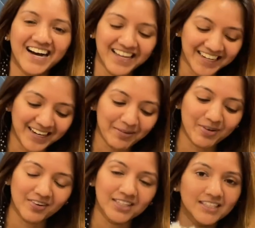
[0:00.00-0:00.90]
அதனால்
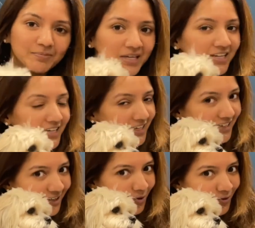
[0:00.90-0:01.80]
இப்போ வந்து மீ
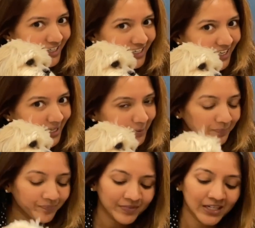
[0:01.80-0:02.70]
அண்ட் ரவுடி டைம்
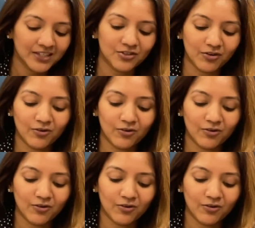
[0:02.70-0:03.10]
ஸோ